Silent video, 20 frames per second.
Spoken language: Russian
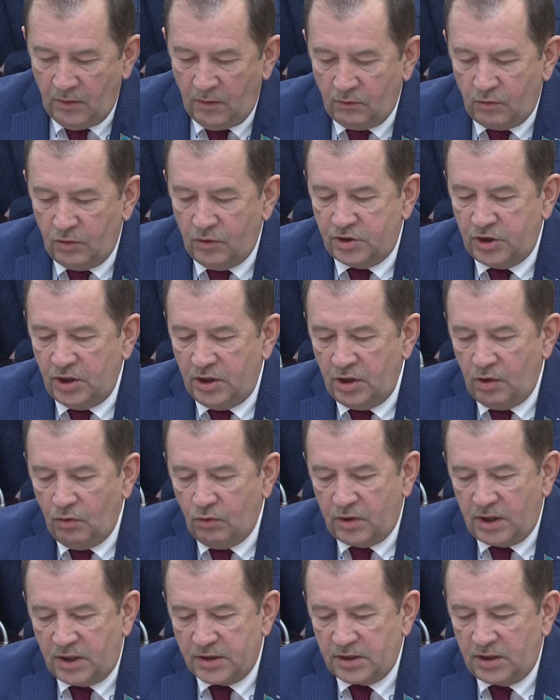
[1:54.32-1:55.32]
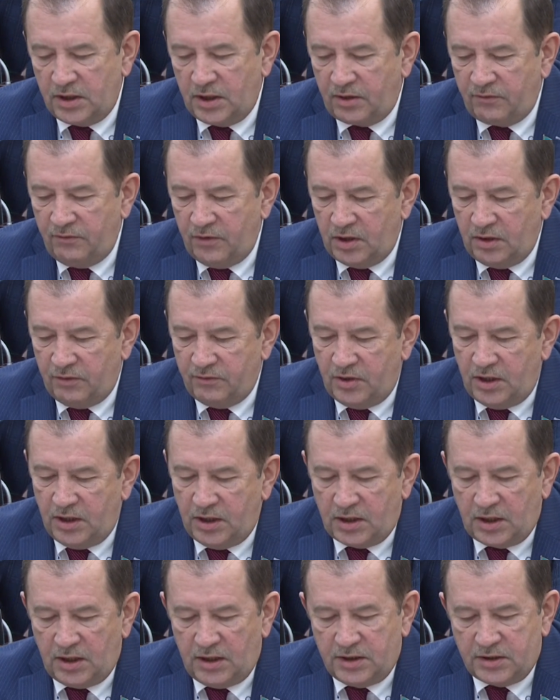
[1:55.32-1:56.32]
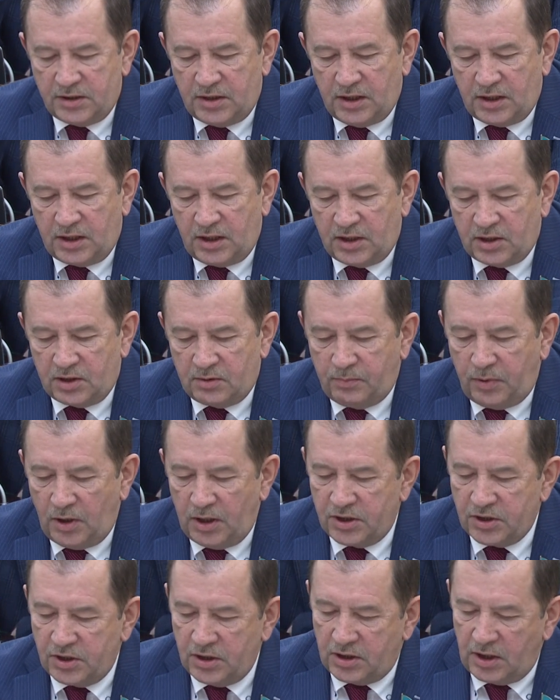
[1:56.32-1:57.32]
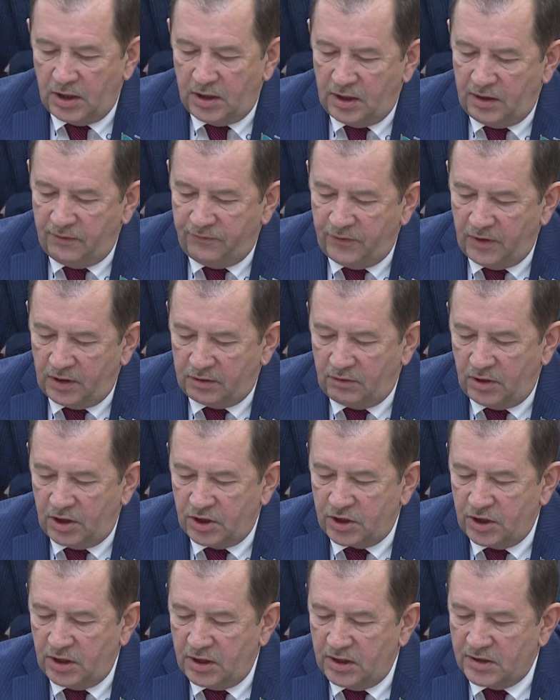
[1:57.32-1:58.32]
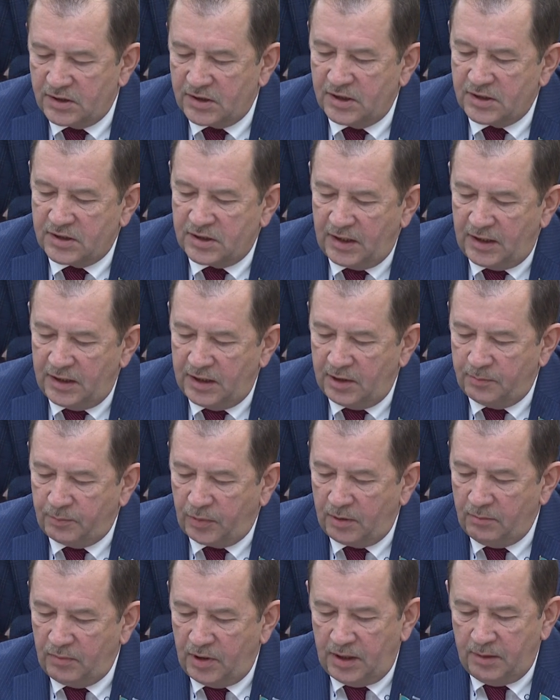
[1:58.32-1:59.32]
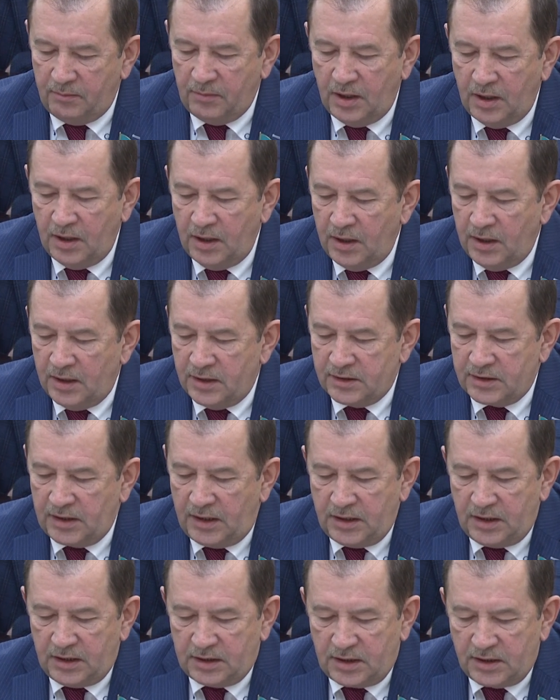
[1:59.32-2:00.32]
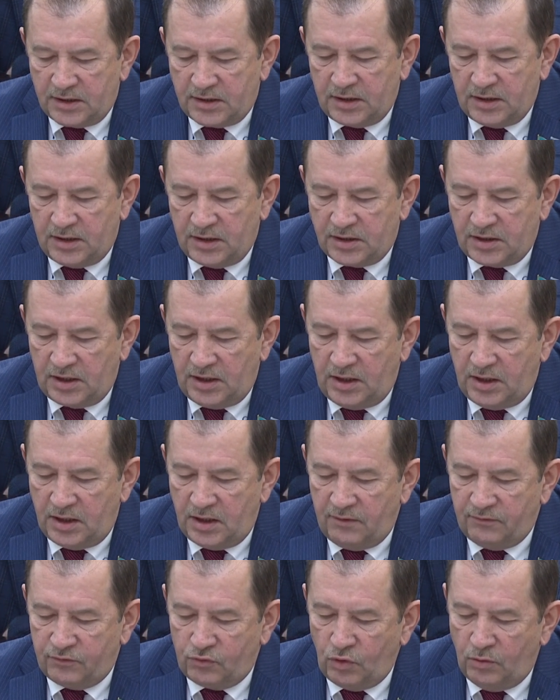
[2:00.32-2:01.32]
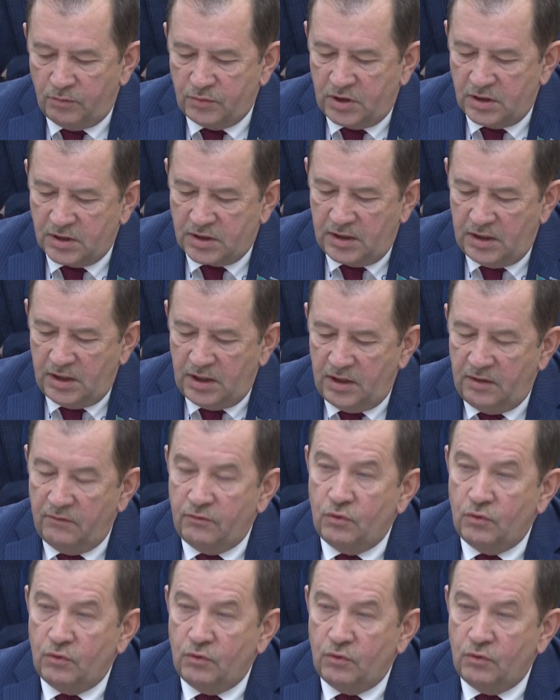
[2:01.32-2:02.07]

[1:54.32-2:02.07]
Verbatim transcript: Включение указанных видов деятельности окажет положительный эффект решения социальных проблем занятости населения, в том числе и в